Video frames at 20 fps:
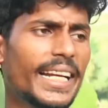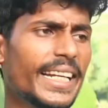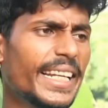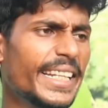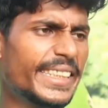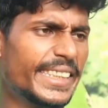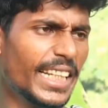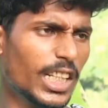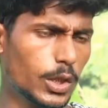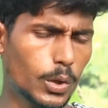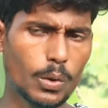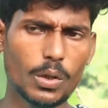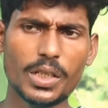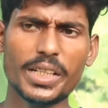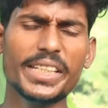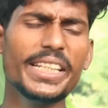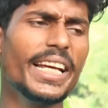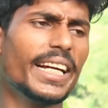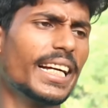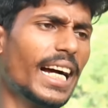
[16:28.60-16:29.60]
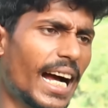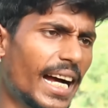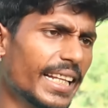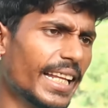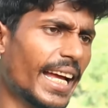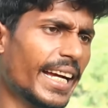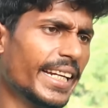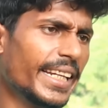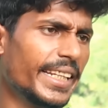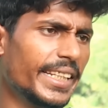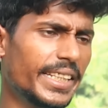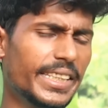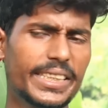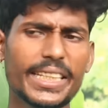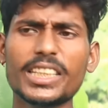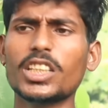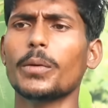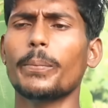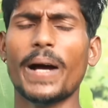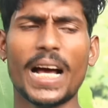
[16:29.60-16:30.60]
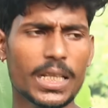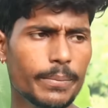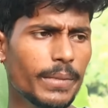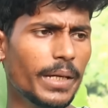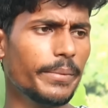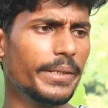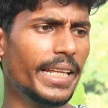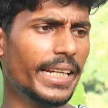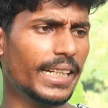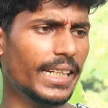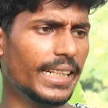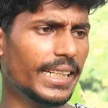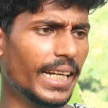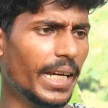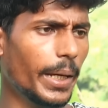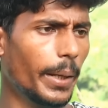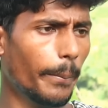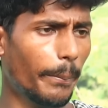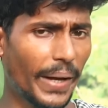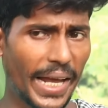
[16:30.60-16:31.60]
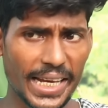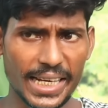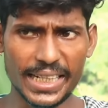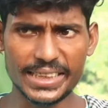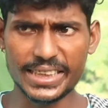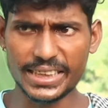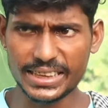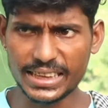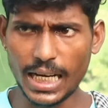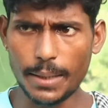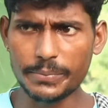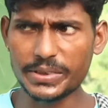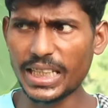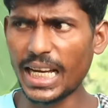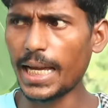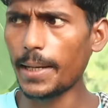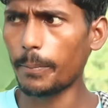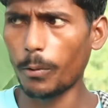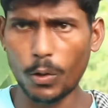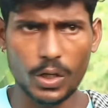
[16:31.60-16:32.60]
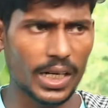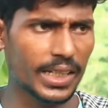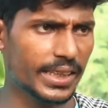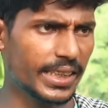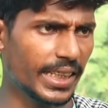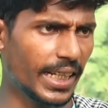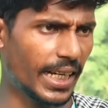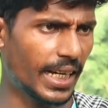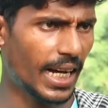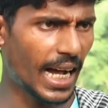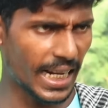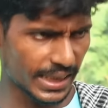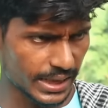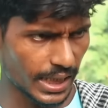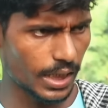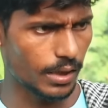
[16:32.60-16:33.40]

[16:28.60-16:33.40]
अरे इसे छोड़ ये कहाँ जाएगी इसे तो बाद में भी देख लेंगे पहले जिस काम से आए वो करती है आ